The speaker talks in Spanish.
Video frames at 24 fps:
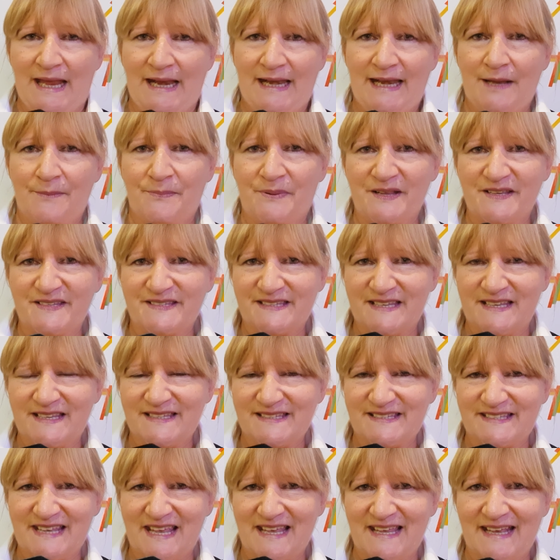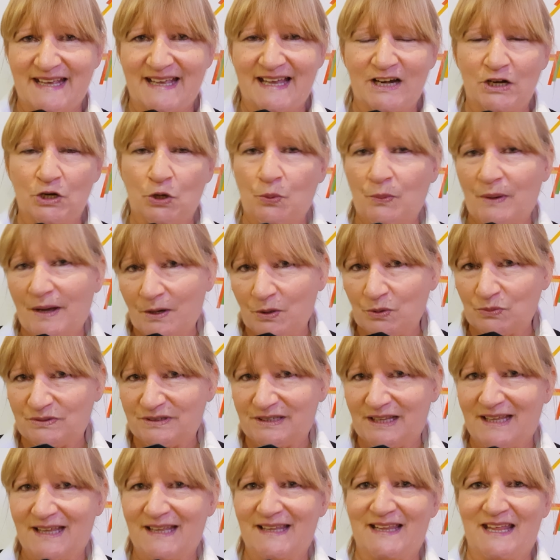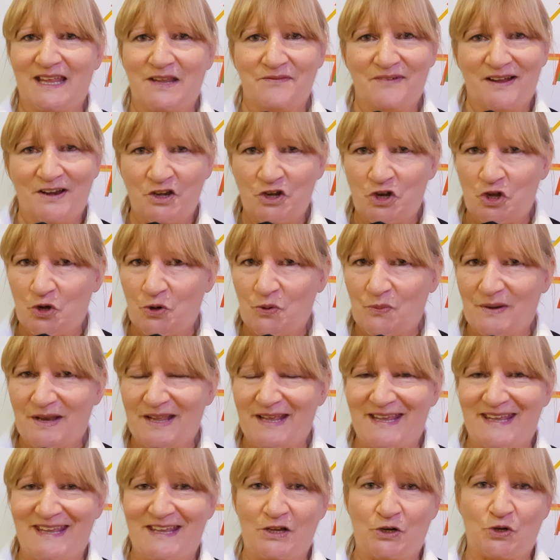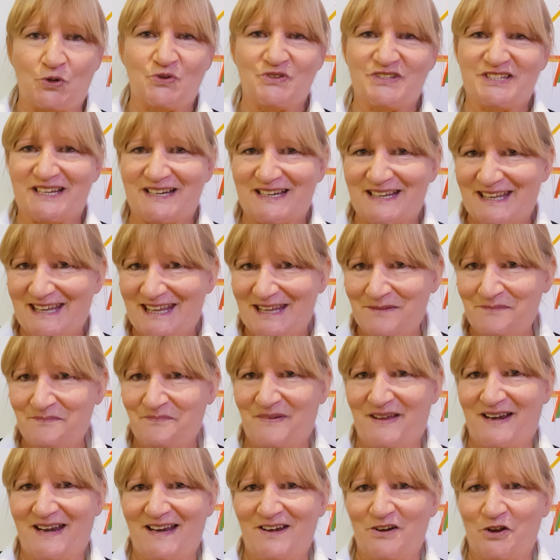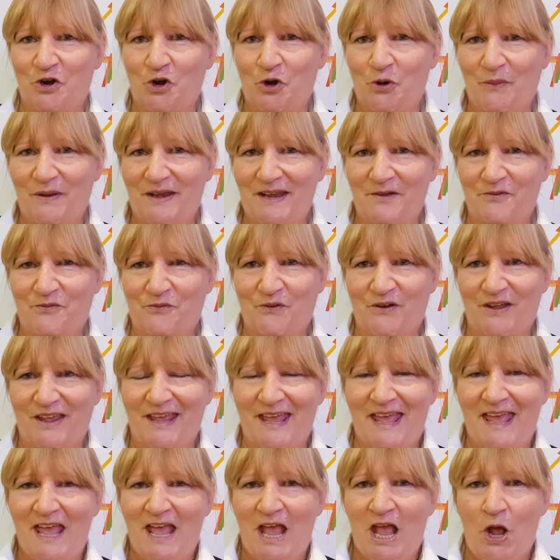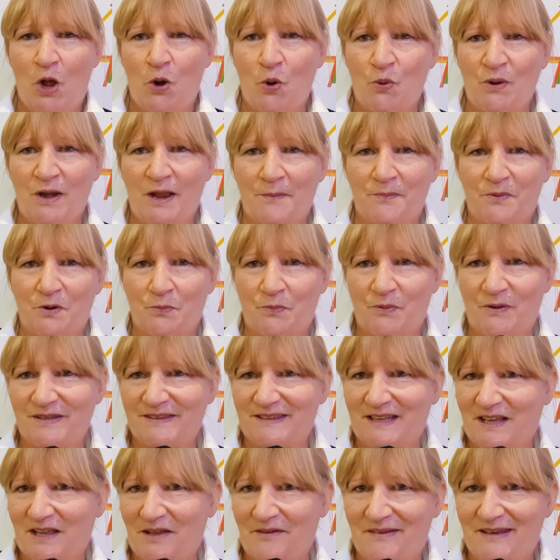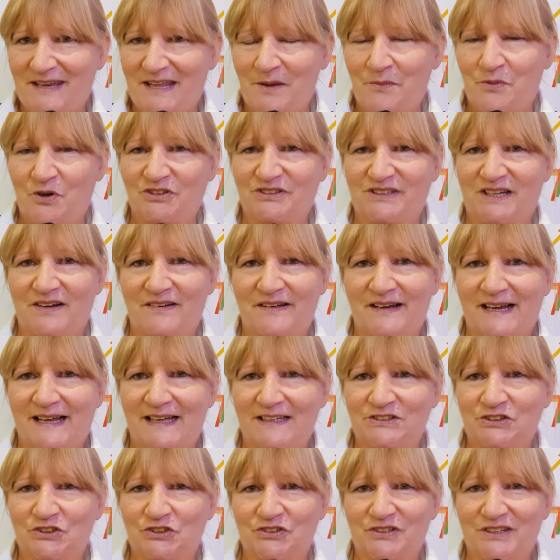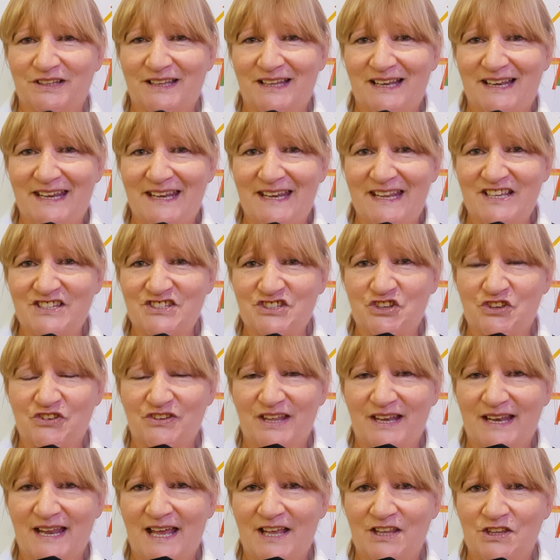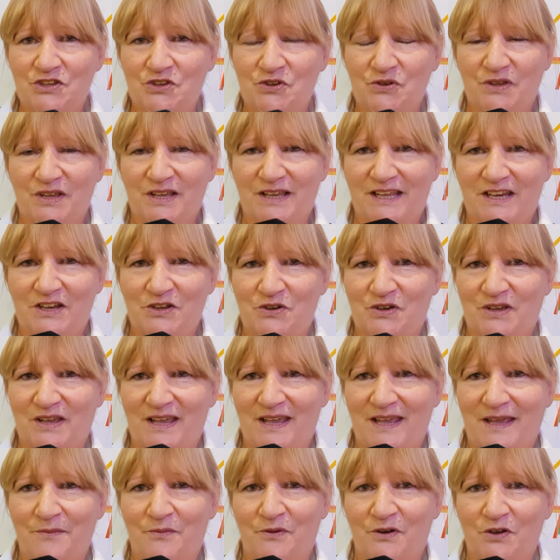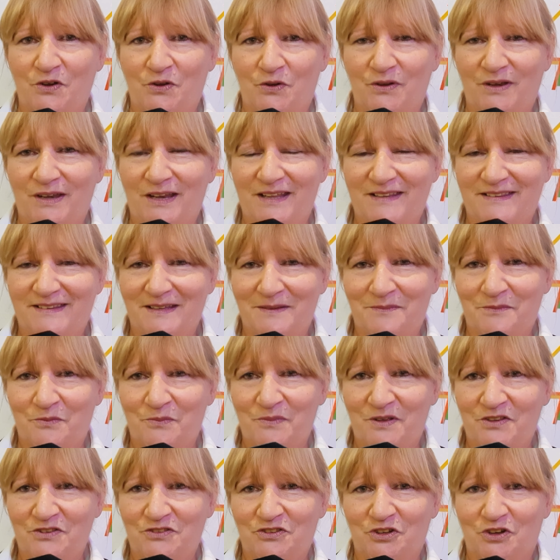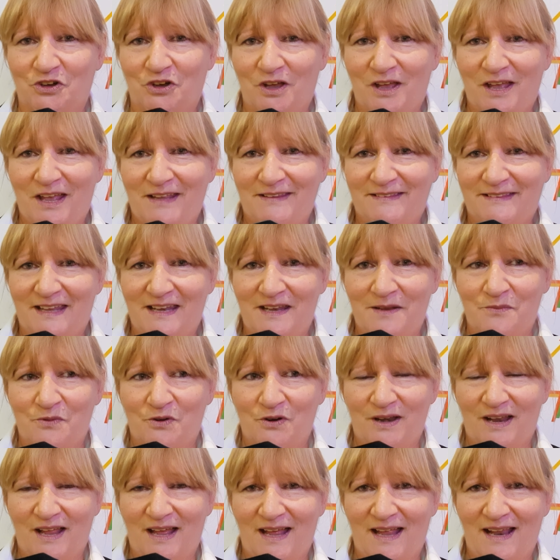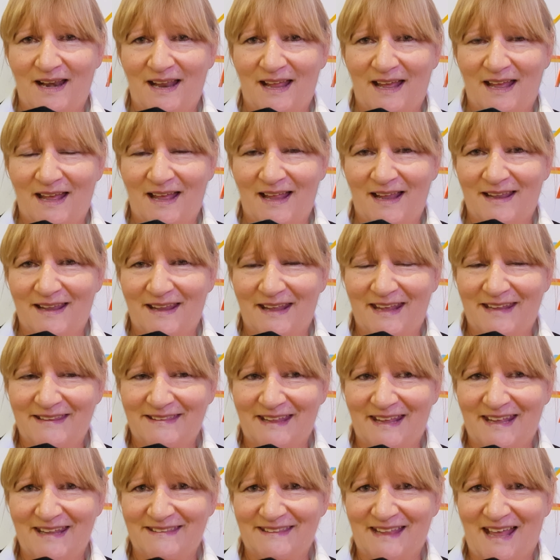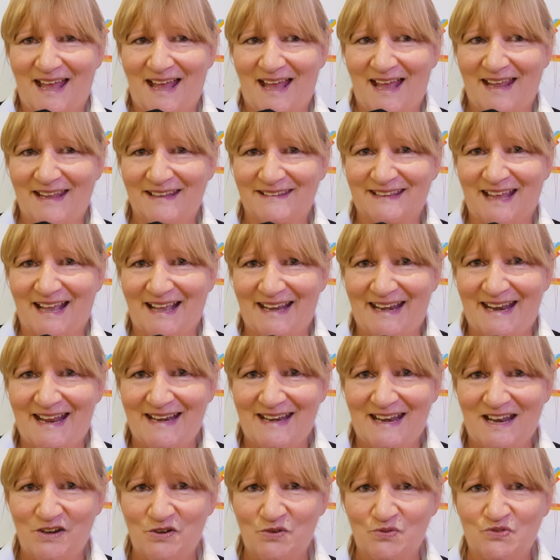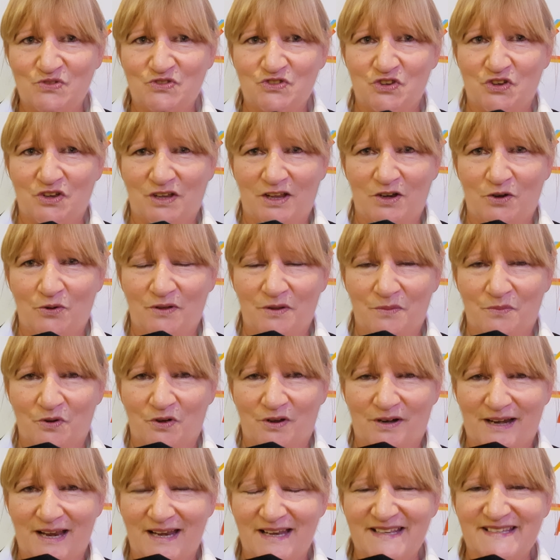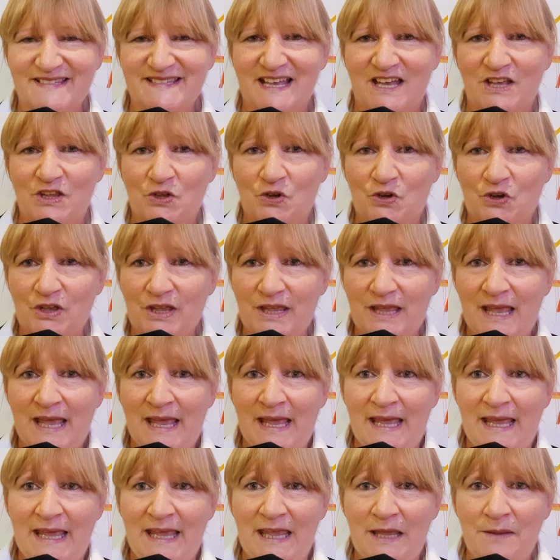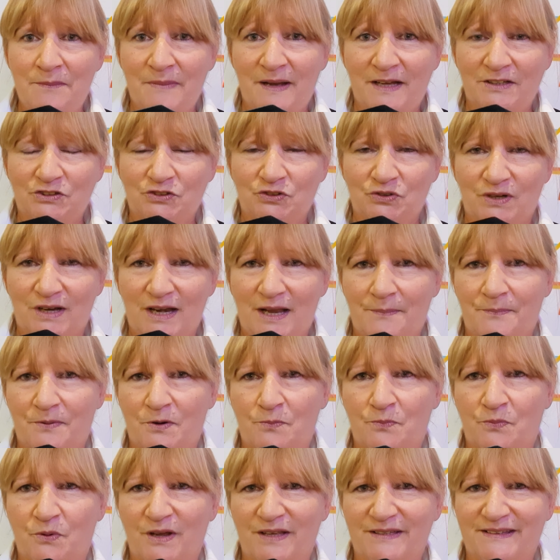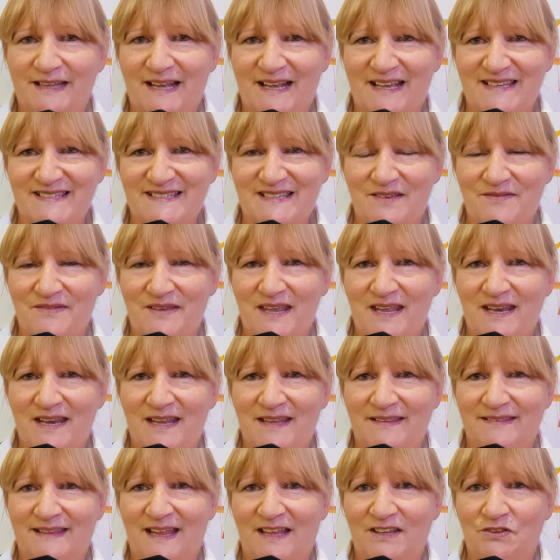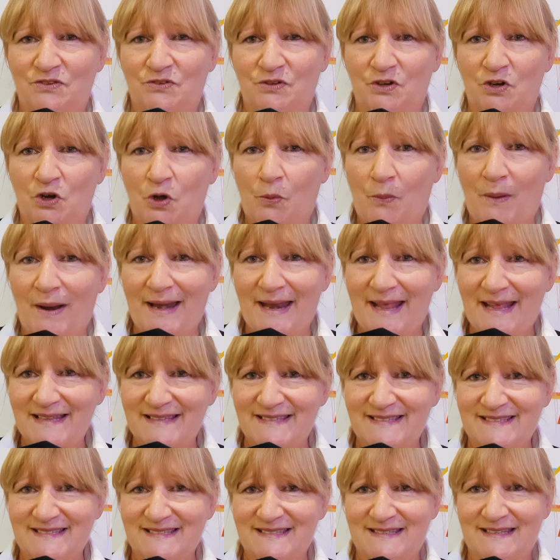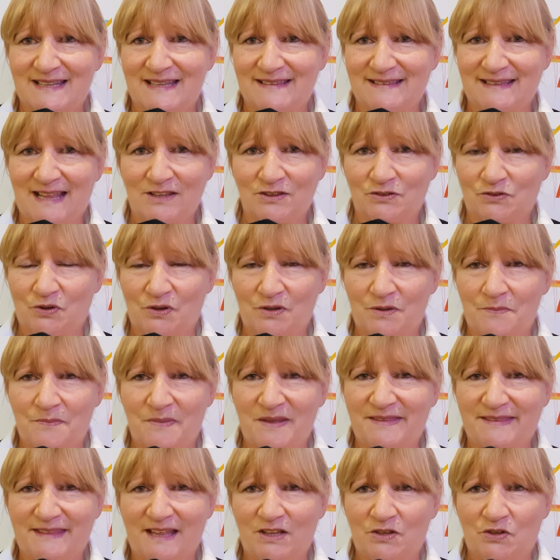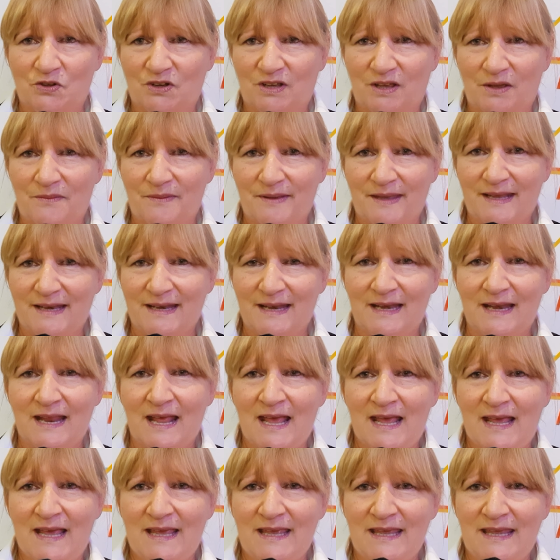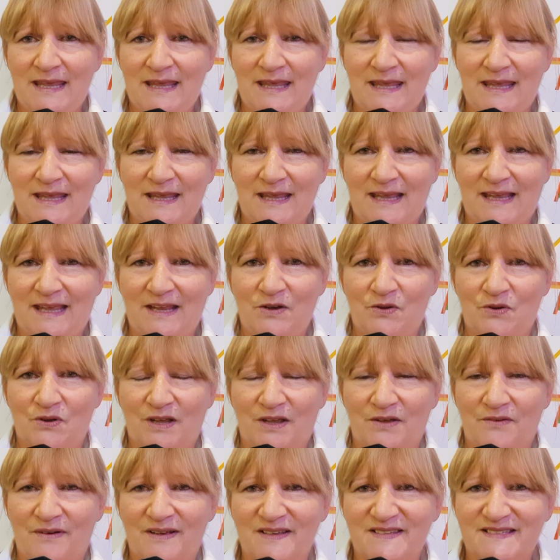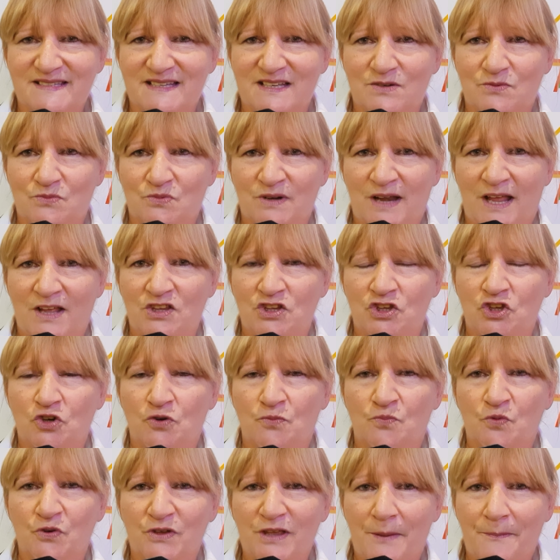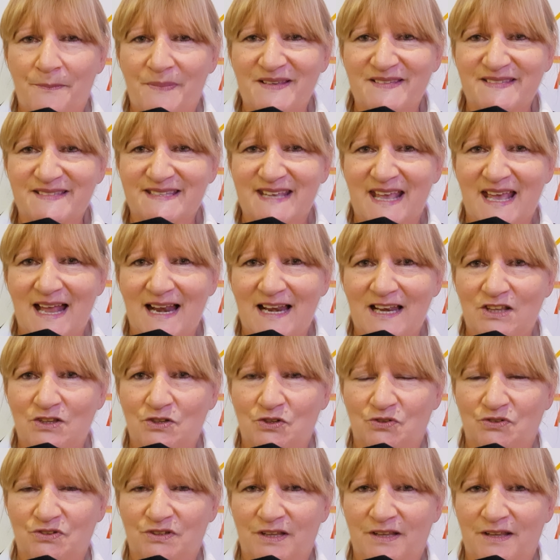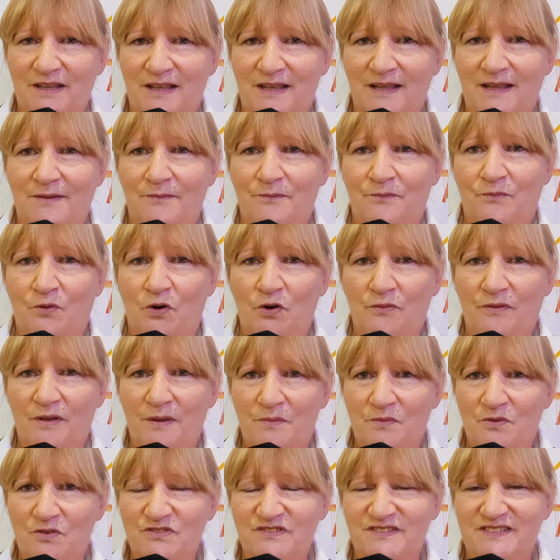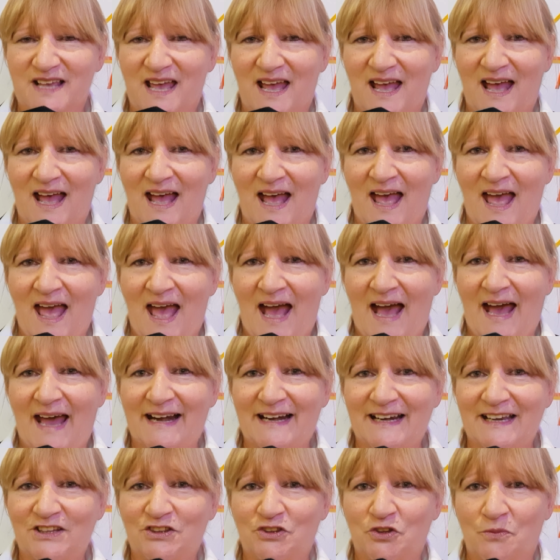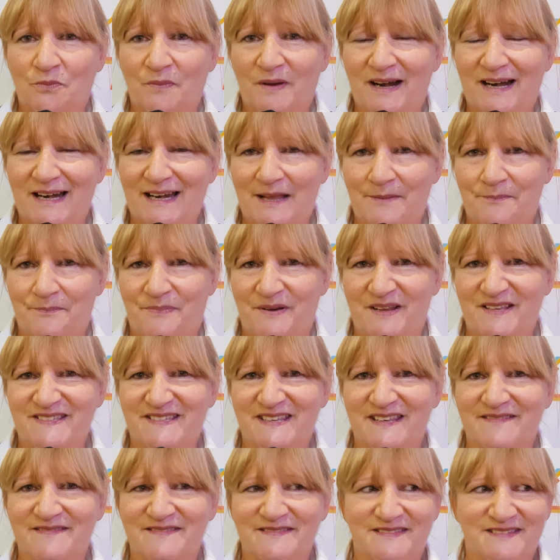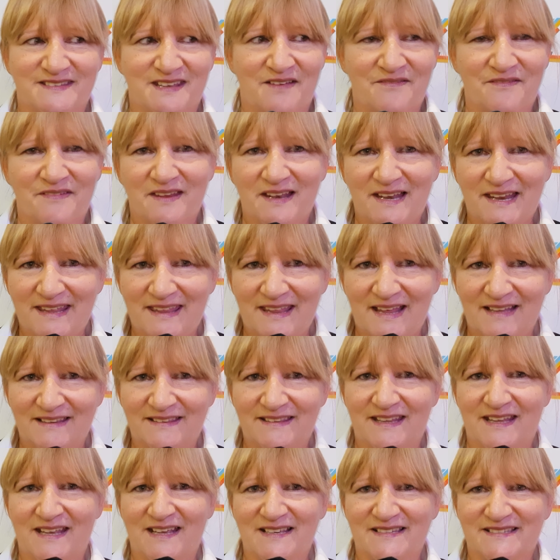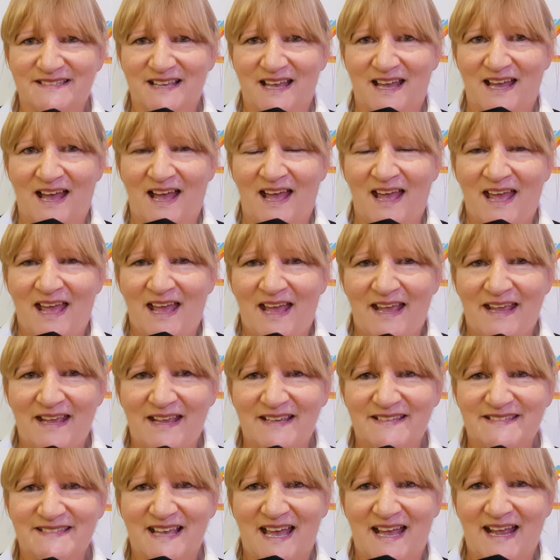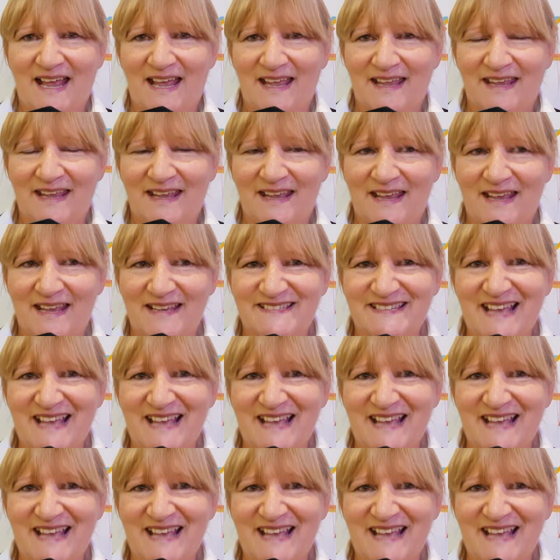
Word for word: La presencia de Carlos Baute, de Iván Noble y Roger King para los jóvenes fue una propuesta que veníamos trabajando desde el inicio del año y creo que bueno, en este momento tenemos la, la esta, esta, gran anuncio que lo hemos realizado hoy y más todas las propuestas que se vienen, tanto los ballets, tantos invitados que vienen y creo que que va a ser un año muy especial donde volvemos a, retomar la presenciabilidad y esa, esa, eh,